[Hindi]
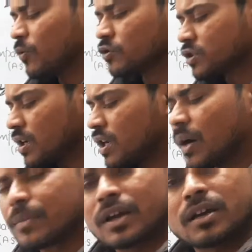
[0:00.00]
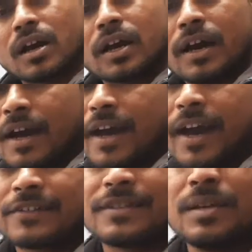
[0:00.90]
उसका नाम रखा गया है
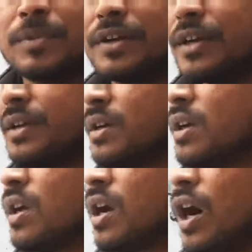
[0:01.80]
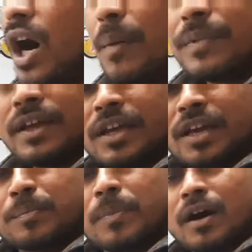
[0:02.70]
एक्स लिमिटेड आपने
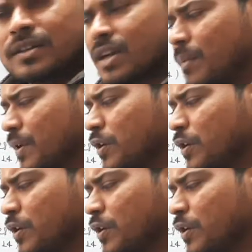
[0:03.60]
एक बात यहाँ पे